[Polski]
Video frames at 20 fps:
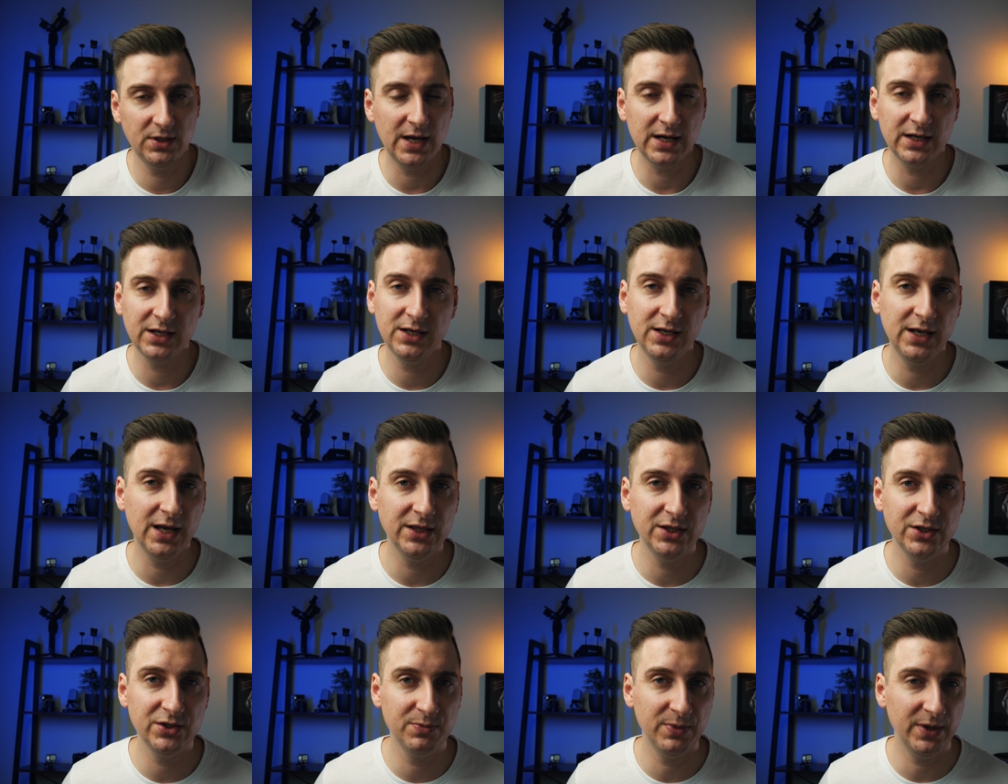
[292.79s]
Jak
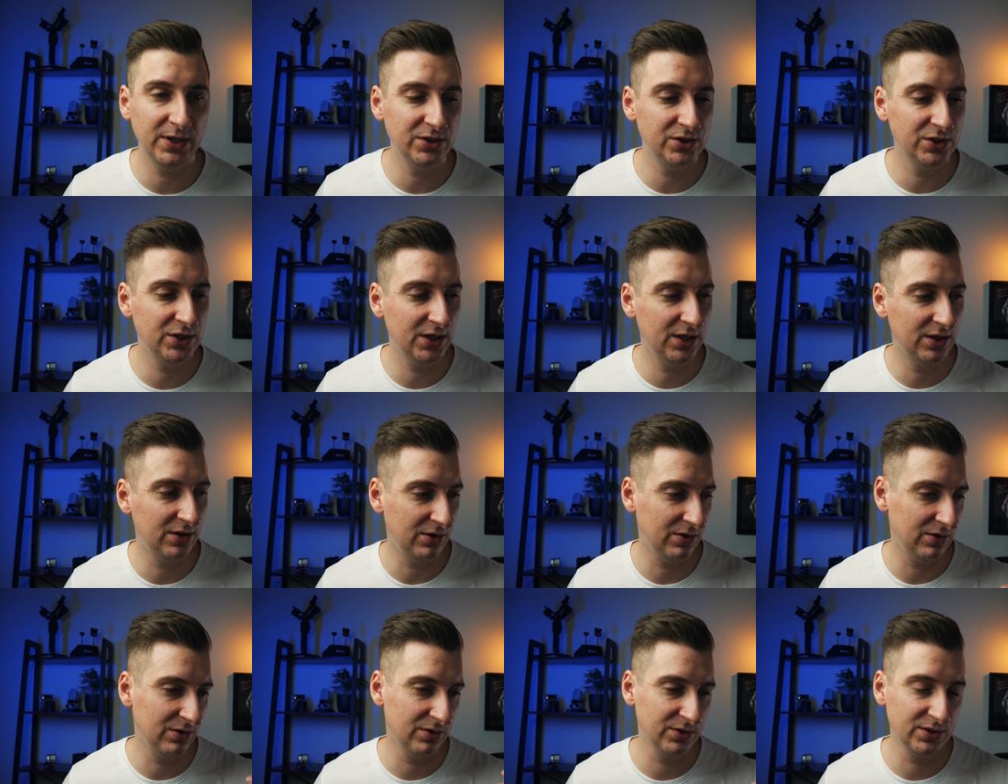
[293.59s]
kiedyś będzie,
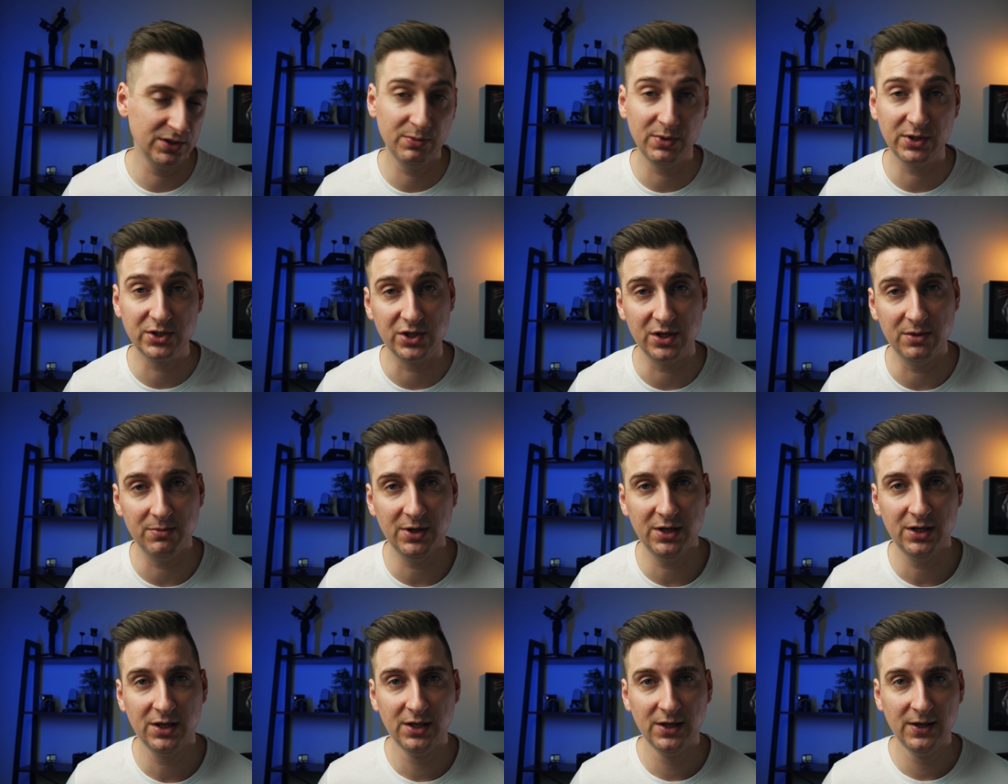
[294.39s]
to
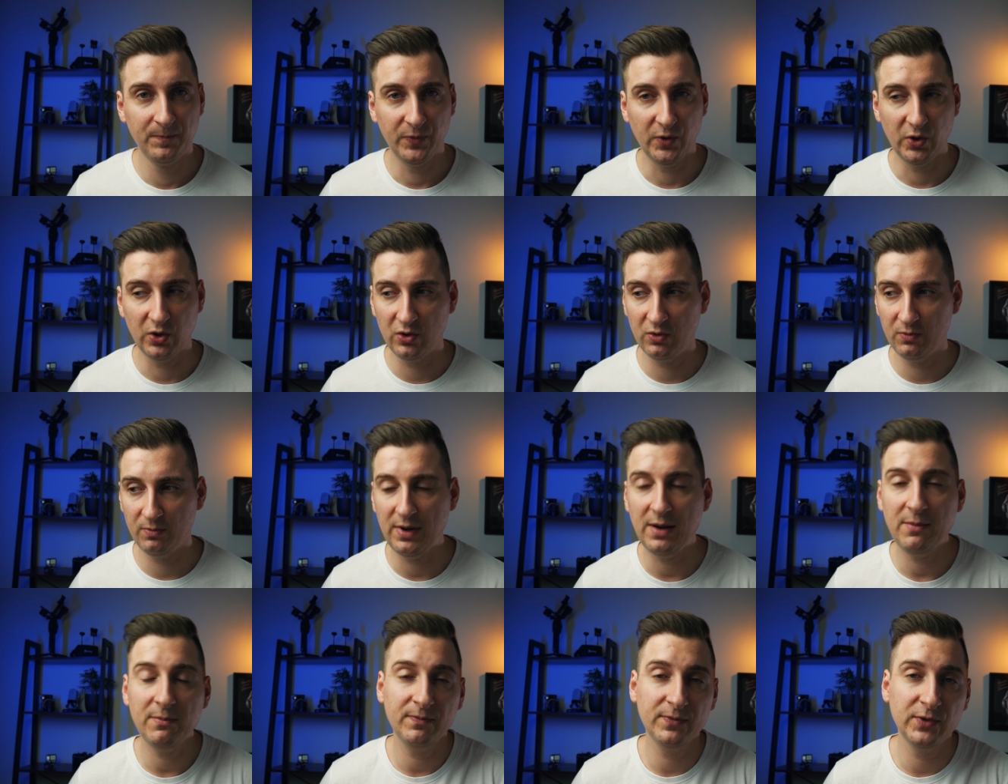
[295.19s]
zobaczymy. No,
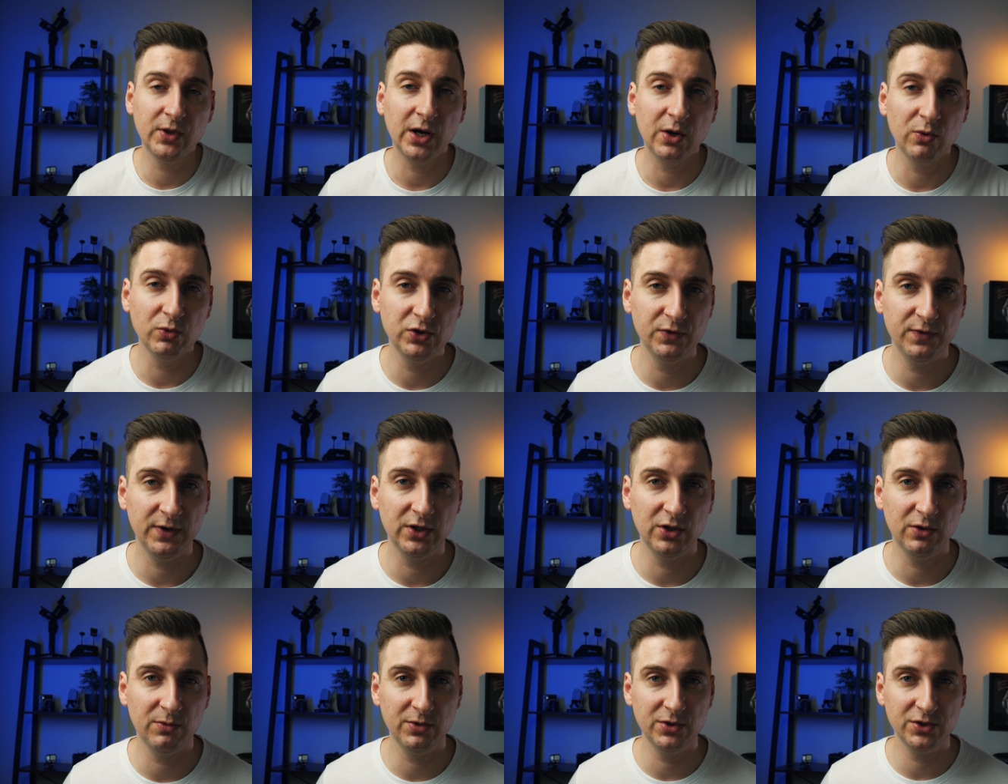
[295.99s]
mam taką
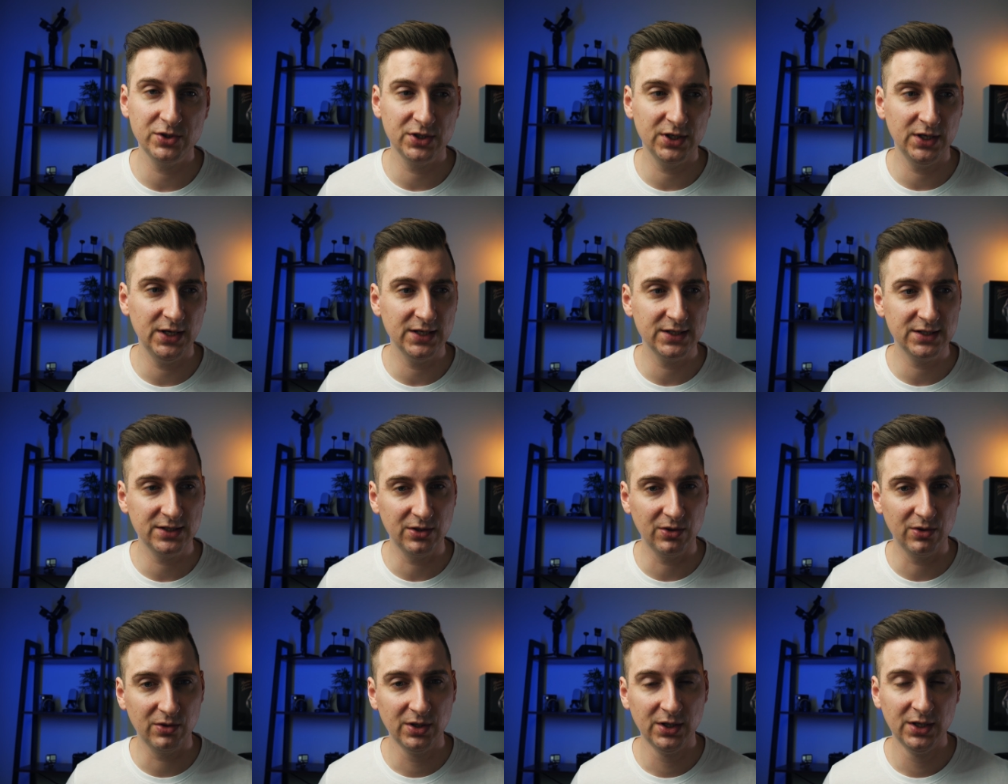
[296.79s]
świadomość, że
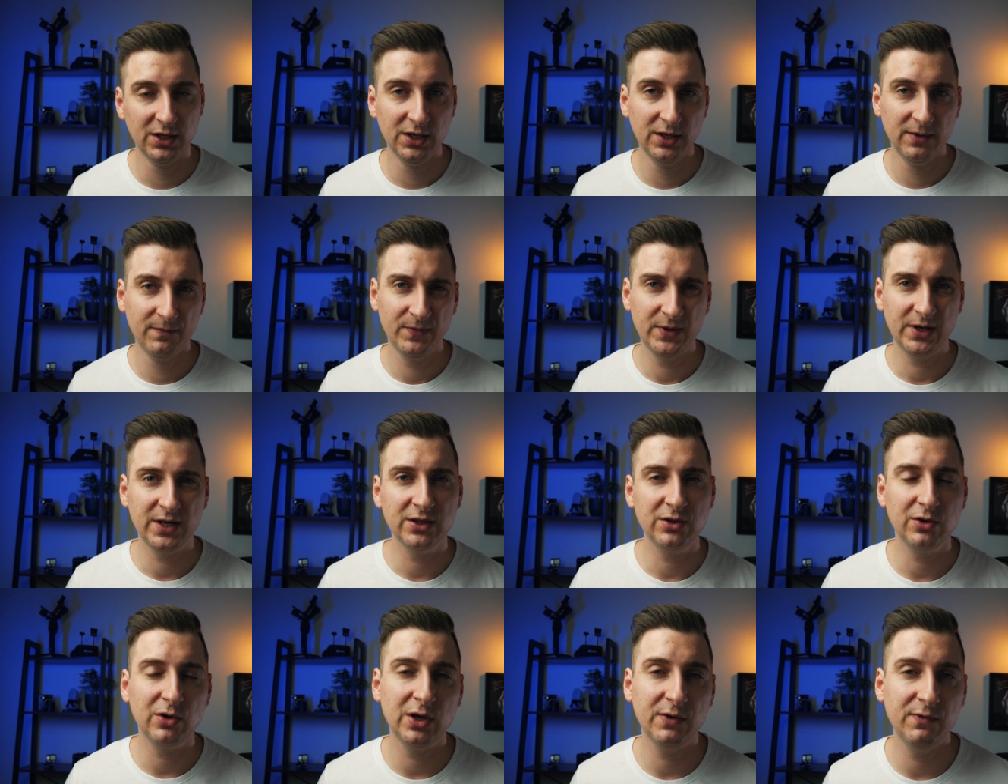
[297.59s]
jest to
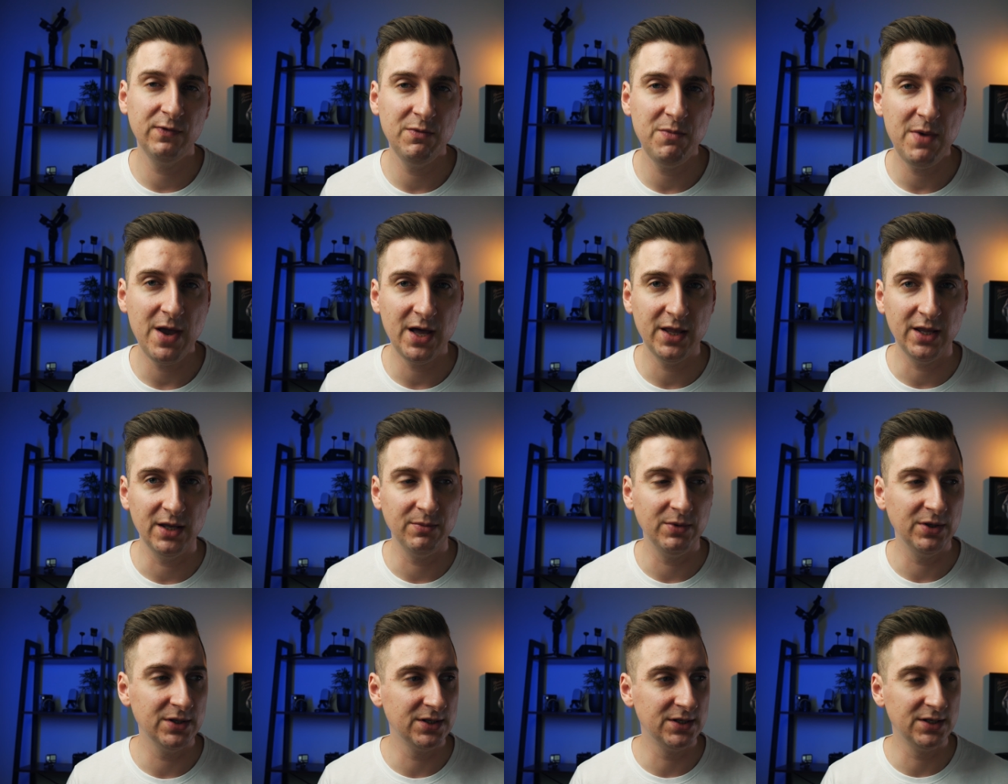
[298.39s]
taka trochę
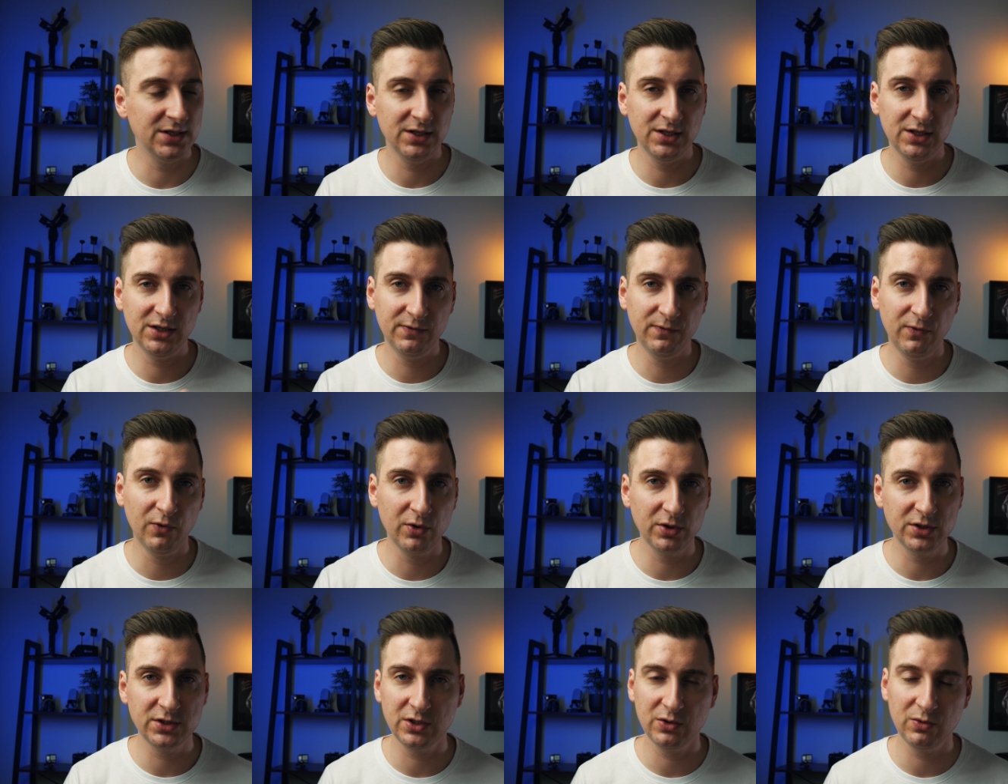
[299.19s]
wymiana między
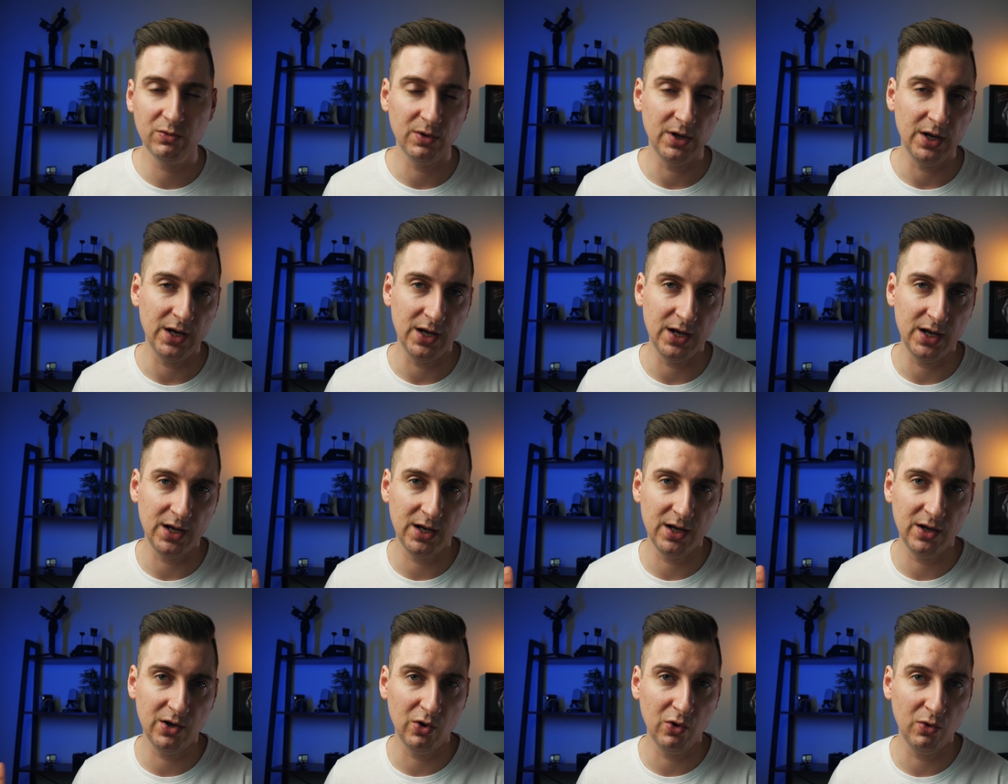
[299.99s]
twórcą
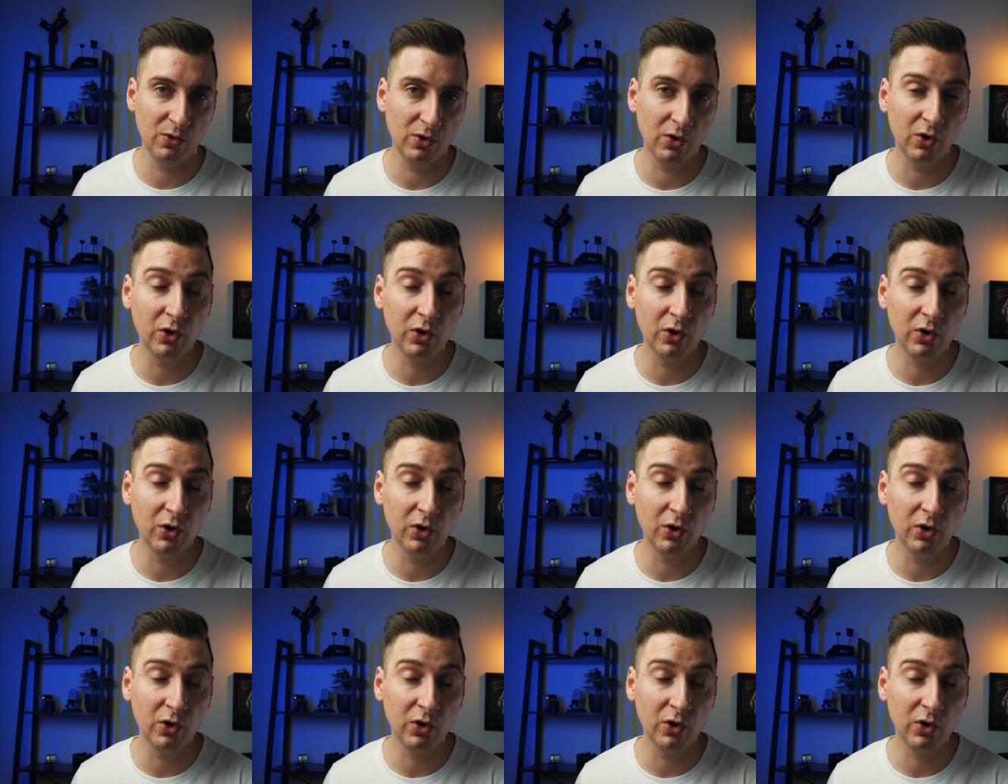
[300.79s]
a